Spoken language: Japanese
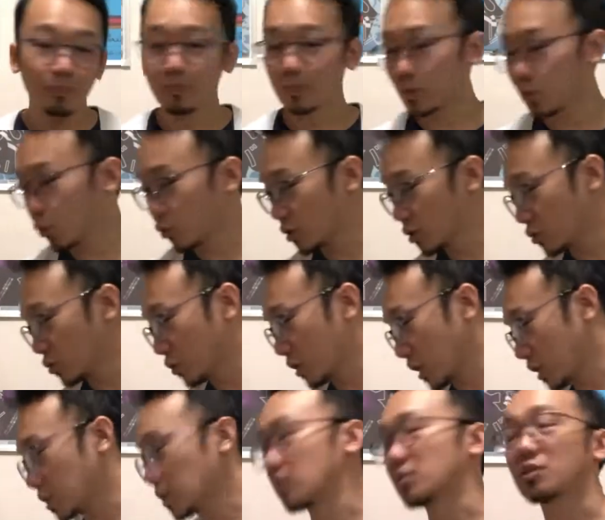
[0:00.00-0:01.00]
同意書を
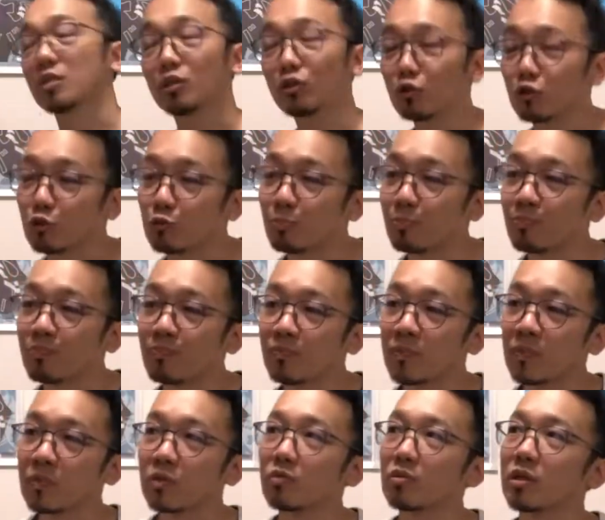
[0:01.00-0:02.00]
書いたんですけど、う
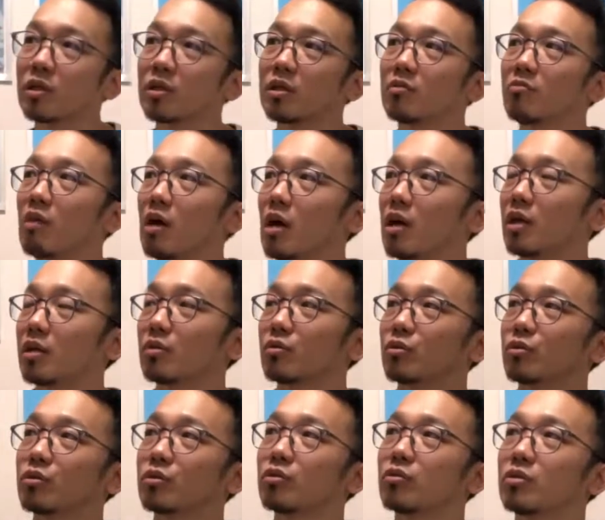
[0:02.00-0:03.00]
ん、それには、えっと、
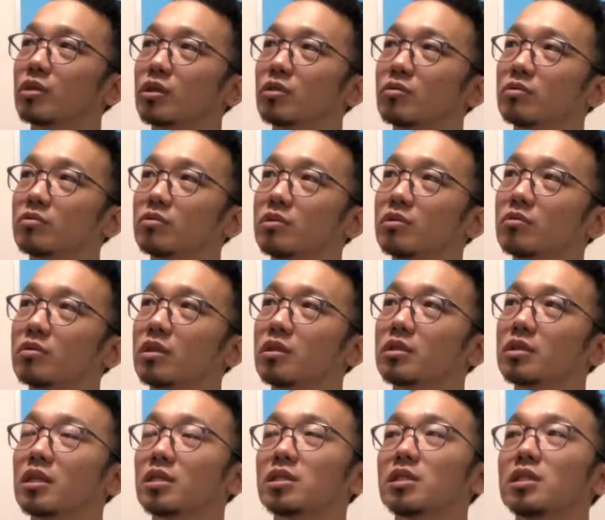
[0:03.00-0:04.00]
表現の不自由点
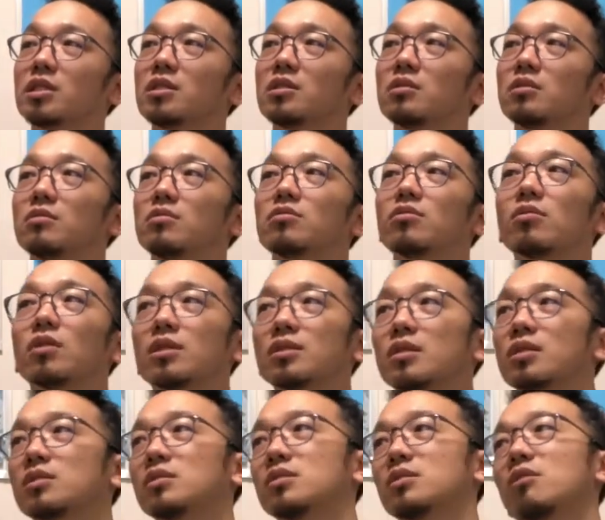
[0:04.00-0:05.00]
写真とか
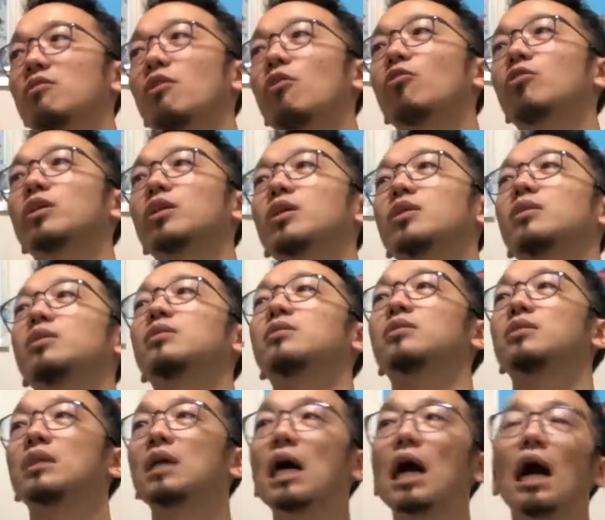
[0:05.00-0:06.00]
撮影は OK で
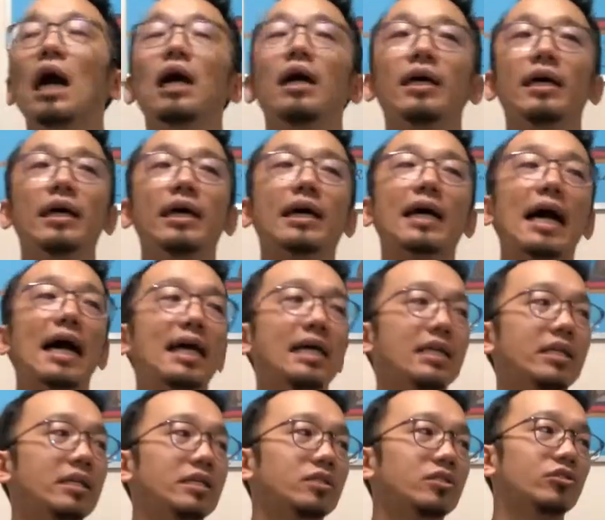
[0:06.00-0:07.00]
すが、え
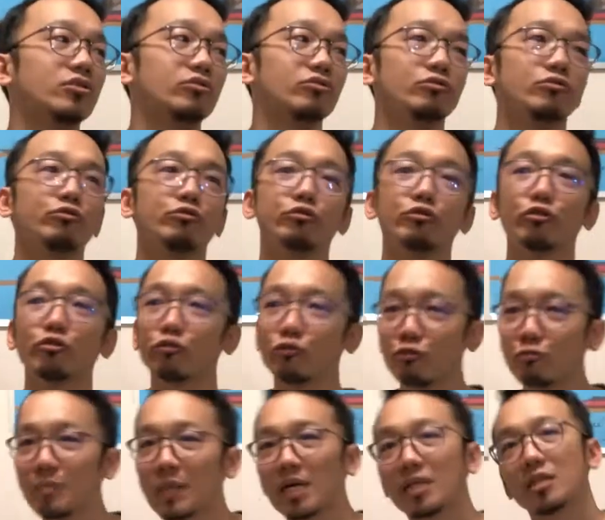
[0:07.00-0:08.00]
会期終
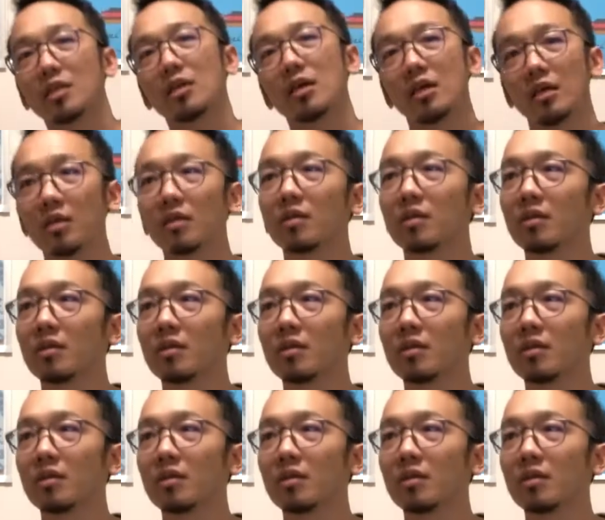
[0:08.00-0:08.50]
了まで